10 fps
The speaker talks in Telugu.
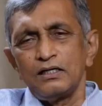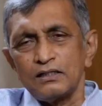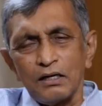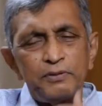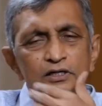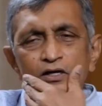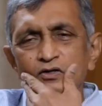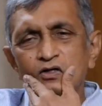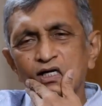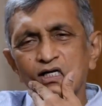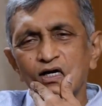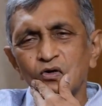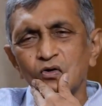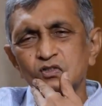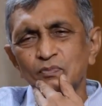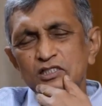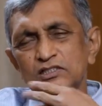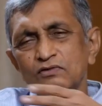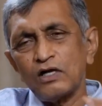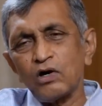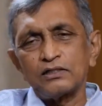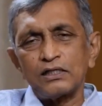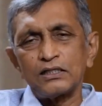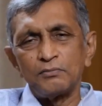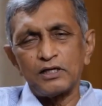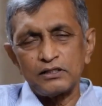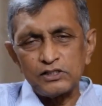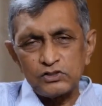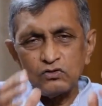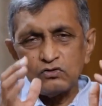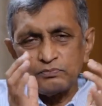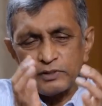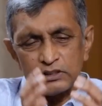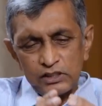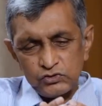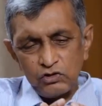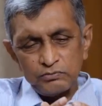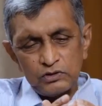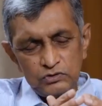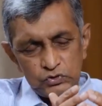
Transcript: డెబ్బై నాలుగు కల్లా నాకు ఒక స్పష్టమైన అవగాహన కలిగింది మన దేశంలో ప్రజాస్వామ్యం